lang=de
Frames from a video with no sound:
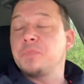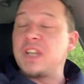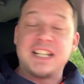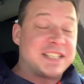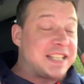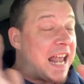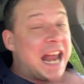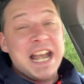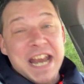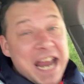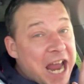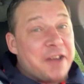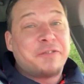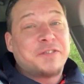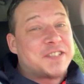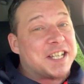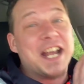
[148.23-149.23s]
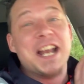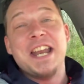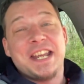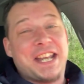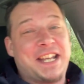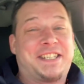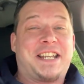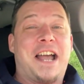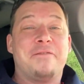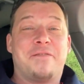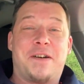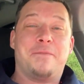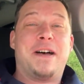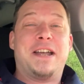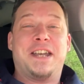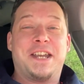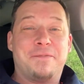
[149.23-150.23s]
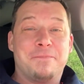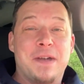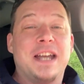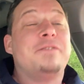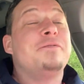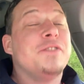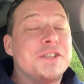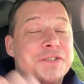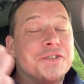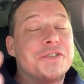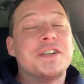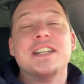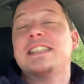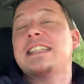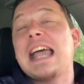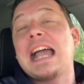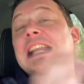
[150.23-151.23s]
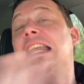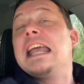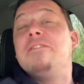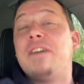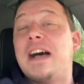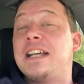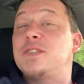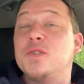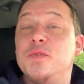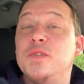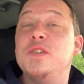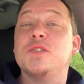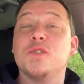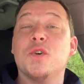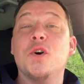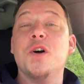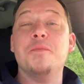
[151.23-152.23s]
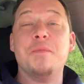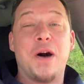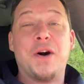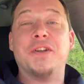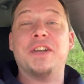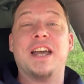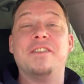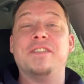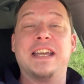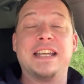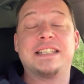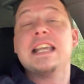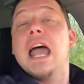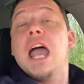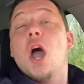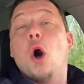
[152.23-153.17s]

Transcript: Das LEF zähle ich jetzt einfach mal nicht mit, wie schon gesagt, war sowieso immer unterwegs.